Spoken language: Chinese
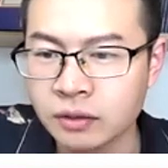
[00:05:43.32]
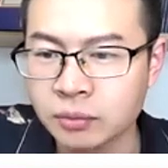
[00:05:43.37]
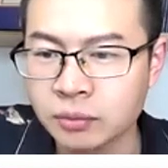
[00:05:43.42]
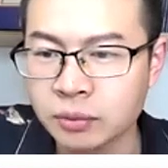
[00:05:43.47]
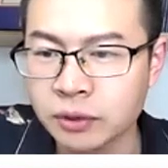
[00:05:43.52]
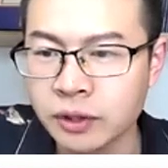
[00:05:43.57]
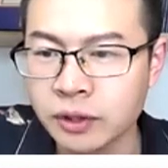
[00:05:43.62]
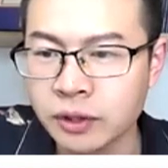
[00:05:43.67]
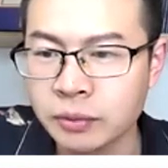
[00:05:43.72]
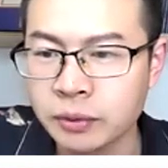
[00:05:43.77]

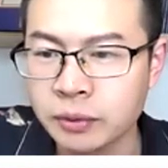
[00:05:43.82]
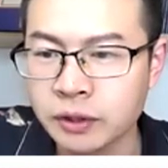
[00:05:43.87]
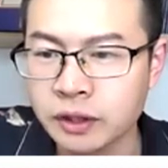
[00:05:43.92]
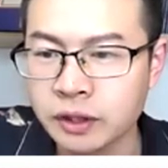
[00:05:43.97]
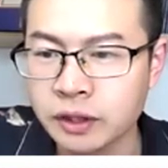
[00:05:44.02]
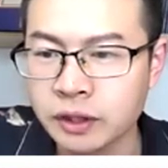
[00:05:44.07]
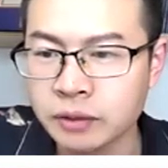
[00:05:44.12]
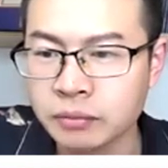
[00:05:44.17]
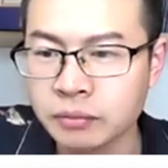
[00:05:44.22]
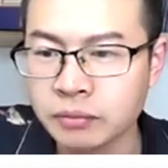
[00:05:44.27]
p r e 1 i t
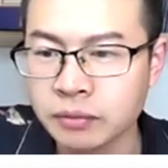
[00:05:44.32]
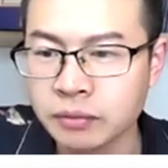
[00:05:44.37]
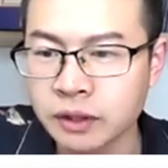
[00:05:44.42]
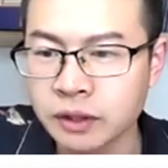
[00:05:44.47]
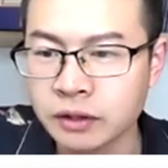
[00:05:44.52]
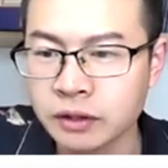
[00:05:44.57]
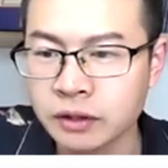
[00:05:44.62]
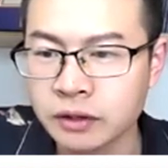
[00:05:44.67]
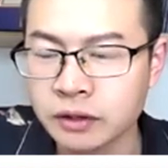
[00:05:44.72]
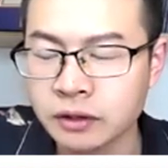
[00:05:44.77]
h c e n
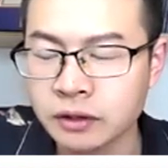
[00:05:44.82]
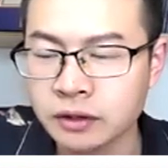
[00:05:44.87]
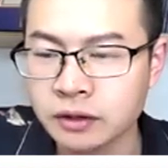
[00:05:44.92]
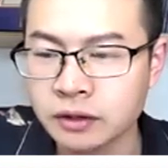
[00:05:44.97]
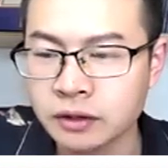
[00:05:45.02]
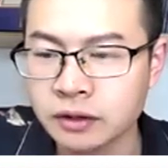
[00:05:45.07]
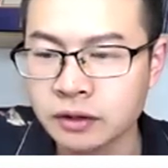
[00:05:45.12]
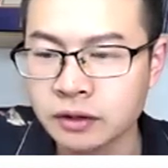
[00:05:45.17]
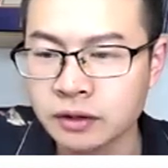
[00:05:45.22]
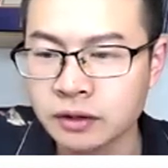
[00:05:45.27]
t u r
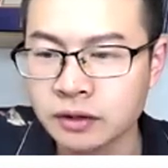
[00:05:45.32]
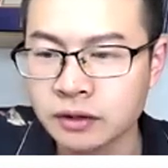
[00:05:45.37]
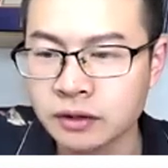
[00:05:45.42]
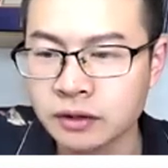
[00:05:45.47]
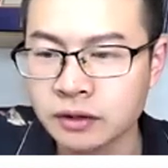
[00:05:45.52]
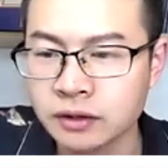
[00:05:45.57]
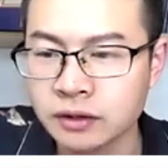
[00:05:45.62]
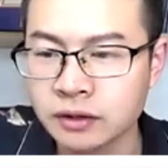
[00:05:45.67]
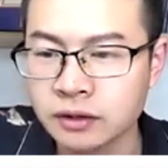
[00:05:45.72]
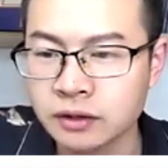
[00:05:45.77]

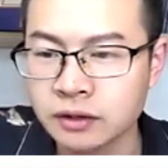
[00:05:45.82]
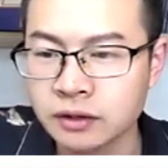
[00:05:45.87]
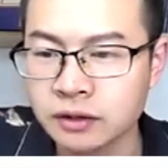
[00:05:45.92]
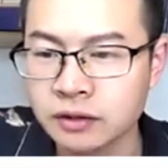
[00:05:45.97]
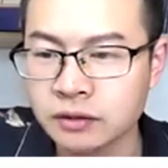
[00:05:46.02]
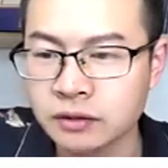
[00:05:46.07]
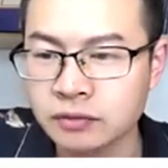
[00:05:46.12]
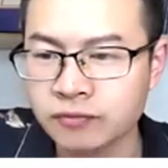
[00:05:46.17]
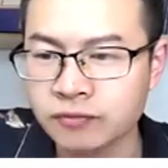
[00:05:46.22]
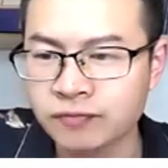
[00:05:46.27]

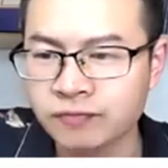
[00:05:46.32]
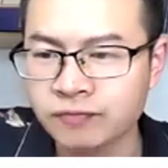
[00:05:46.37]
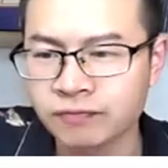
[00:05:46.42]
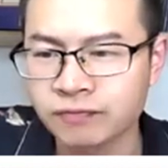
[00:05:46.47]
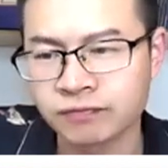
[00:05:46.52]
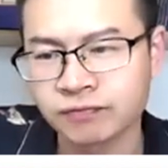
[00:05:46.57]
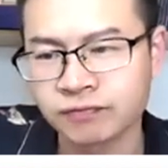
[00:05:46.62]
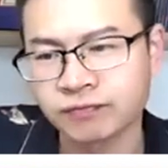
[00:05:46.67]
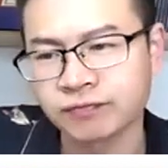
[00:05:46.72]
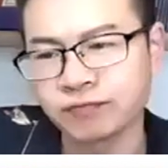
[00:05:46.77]

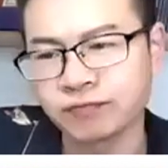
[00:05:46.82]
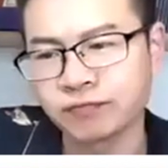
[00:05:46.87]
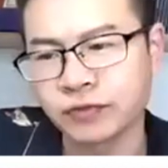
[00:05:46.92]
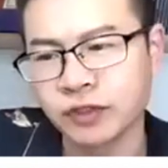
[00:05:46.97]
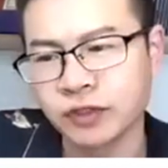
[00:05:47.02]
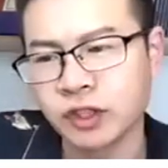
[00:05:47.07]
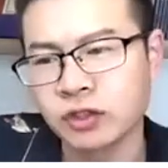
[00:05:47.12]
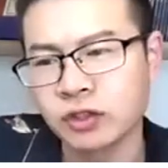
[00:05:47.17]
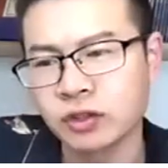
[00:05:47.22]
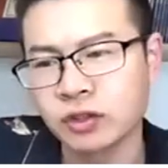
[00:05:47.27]
嗯，
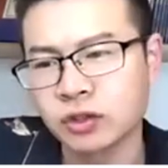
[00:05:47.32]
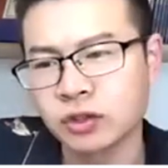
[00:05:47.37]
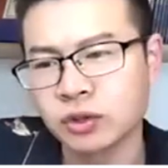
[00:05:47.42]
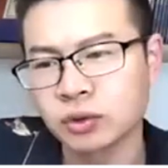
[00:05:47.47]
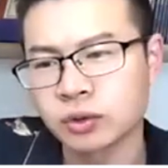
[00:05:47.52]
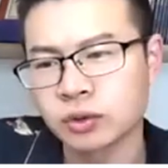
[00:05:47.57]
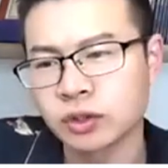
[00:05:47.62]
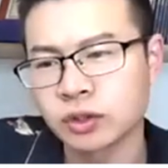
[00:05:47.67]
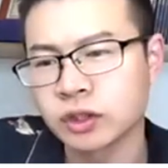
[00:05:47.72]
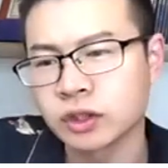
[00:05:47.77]
一十
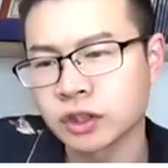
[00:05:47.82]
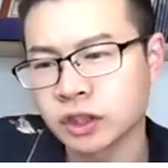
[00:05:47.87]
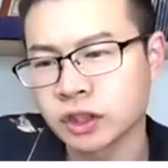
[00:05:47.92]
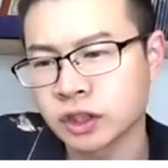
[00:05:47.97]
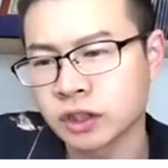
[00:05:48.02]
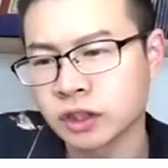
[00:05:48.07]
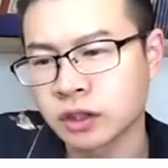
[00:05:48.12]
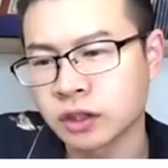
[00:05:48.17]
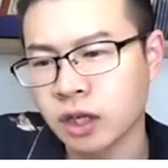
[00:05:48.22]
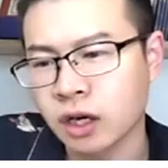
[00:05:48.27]
九世
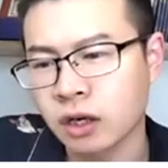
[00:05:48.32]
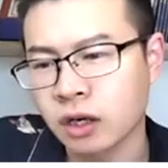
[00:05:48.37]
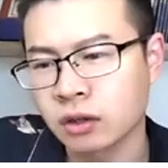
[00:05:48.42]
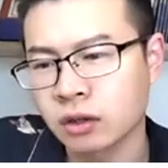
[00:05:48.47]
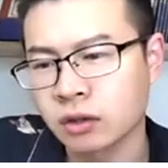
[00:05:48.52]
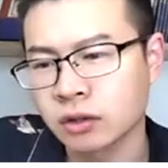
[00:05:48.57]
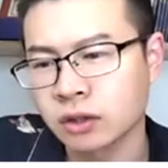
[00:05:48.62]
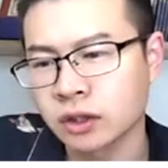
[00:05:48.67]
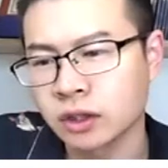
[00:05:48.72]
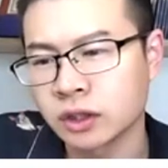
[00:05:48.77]
纪
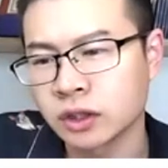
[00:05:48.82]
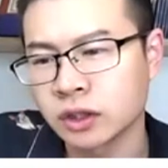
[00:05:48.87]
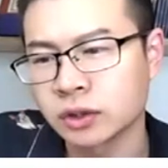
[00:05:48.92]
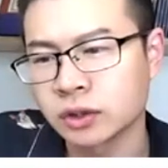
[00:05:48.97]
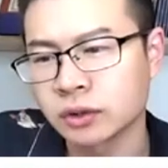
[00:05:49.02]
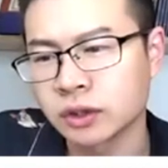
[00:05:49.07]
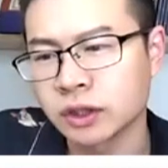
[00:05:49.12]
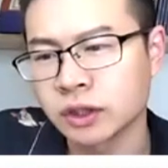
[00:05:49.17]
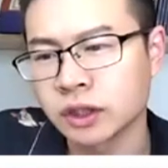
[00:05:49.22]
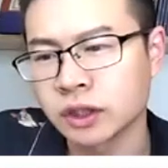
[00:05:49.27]
到一
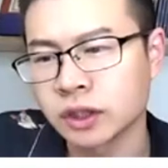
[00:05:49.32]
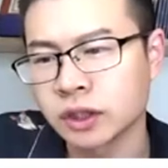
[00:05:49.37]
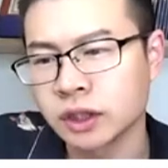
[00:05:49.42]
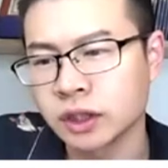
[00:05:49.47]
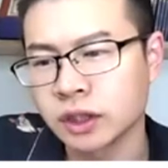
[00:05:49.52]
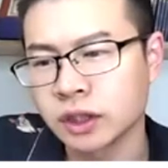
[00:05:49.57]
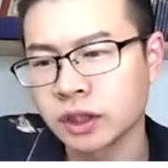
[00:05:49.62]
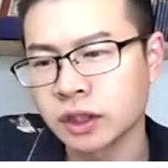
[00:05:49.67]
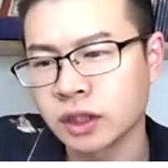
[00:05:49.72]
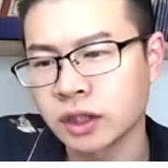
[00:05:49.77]
九
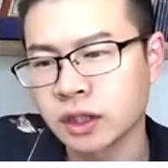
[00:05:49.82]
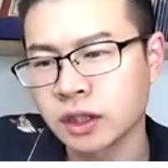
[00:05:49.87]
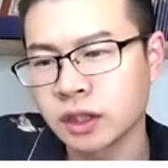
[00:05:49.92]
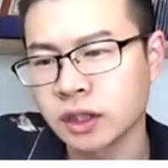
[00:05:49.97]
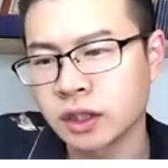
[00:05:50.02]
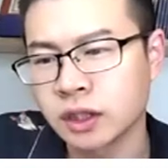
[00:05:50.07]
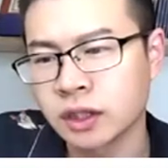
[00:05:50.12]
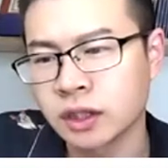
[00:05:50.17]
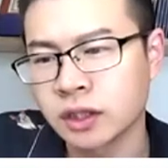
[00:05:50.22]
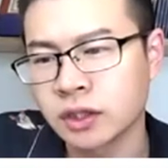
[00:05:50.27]
一
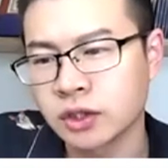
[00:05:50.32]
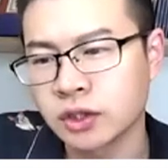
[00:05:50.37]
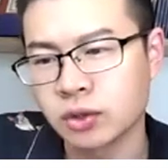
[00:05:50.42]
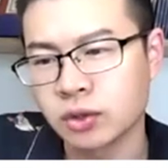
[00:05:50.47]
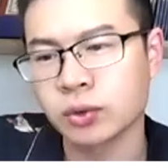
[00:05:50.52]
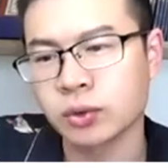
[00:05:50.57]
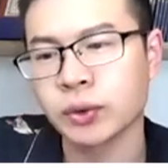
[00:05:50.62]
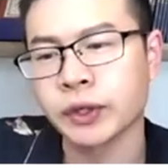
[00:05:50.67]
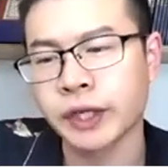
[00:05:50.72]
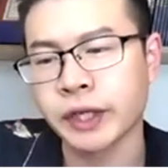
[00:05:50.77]

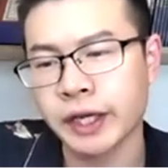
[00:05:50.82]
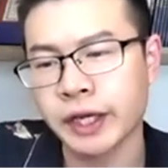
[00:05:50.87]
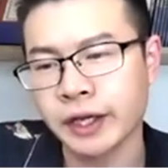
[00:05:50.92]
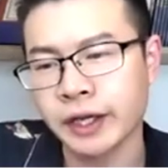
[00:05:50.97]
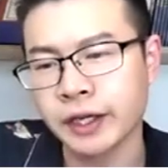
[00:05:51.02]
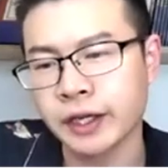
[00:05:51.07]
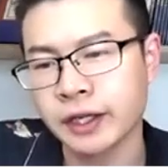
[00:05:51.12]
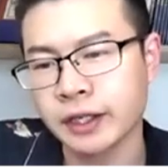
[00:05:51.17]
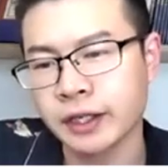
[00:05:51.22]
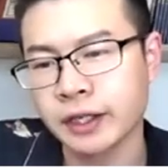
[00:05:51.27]
九
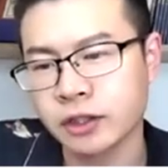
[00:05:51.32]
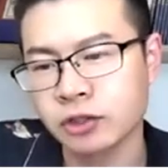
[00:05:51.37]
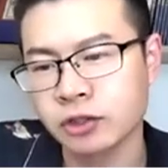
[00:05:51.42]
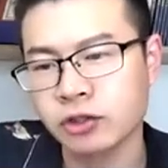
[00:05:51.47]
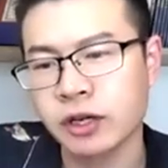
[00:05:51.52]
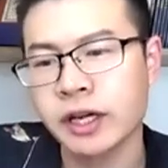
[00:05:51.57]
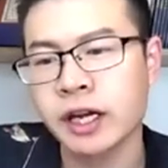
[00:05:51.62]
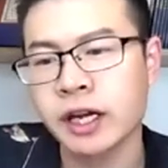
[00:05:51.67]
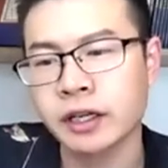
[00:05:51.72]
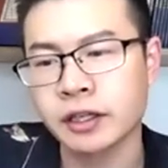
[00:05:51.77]

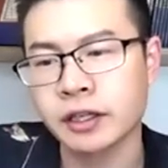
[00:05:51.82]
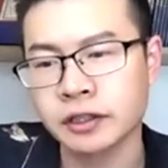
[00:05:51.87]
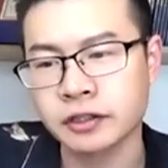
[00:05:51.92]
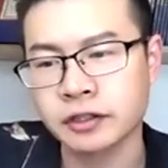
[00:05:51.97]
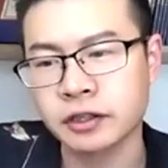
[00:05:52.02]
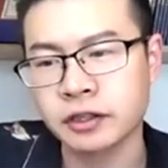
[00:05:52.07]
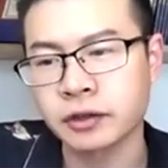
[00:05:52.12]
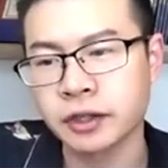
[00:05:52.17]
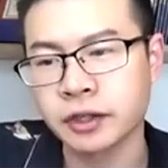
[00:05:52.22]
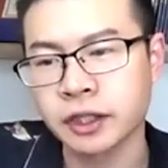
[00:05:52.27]
年，China
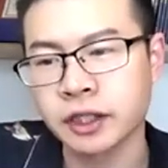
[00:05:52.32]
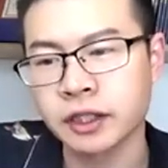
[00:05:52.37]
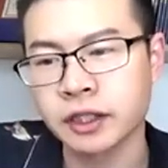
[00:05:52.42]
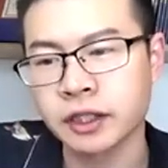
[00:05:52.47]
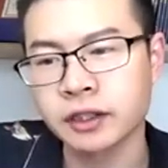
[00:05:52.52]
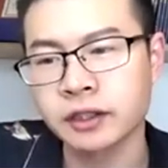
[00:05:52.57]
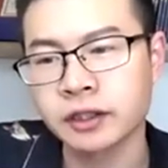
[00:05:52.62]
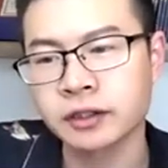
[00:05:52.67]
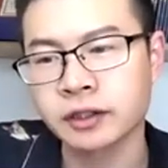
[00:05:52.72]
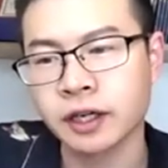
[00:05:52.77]
history
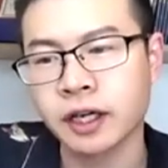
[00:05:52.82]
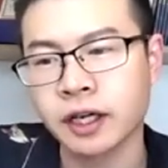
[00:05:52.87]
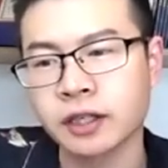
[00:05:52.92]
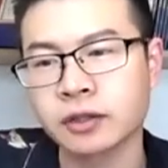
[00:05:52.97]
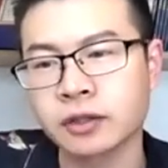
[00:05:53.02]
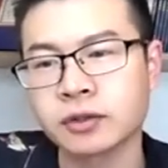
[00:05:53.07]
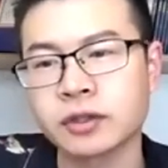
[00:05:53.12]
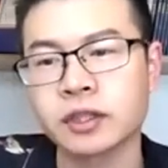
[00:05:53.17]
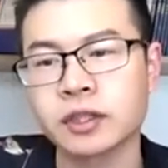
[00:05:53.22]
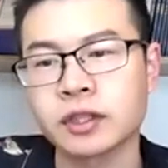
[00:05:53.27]
啊，
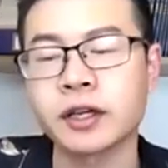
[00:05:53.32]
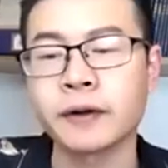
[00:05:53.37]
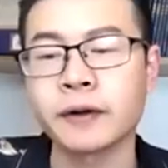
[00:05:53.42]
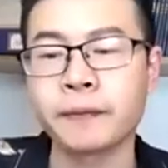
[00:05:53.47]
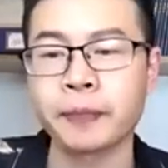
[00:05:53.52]
就是。